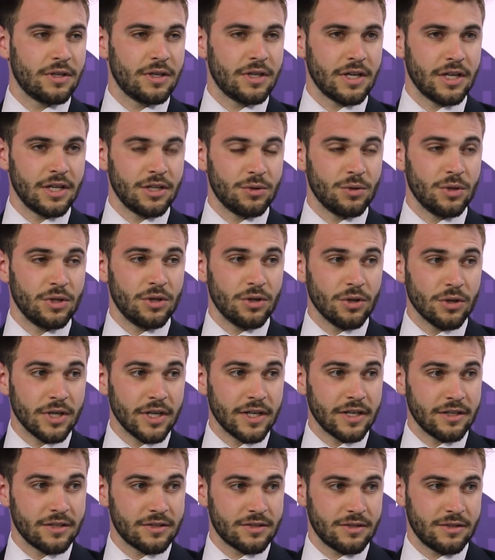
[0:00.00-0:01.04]
crédito en
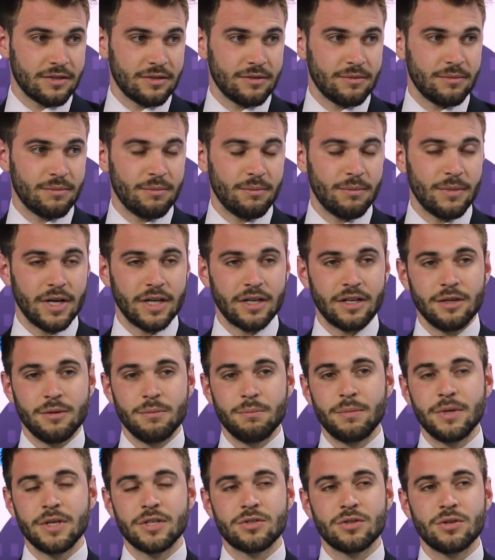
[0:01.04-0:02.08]
dólares más que
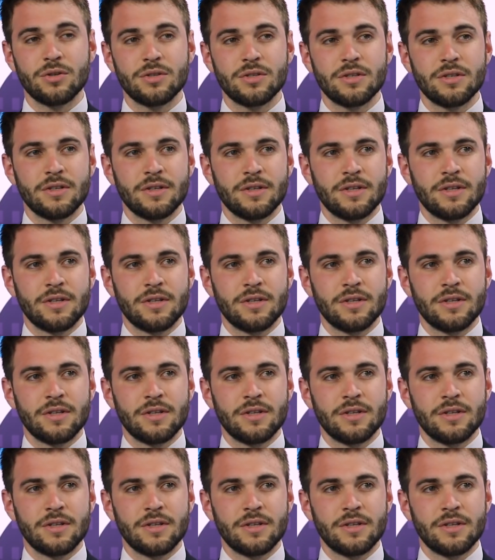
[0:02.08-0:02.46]
en pesos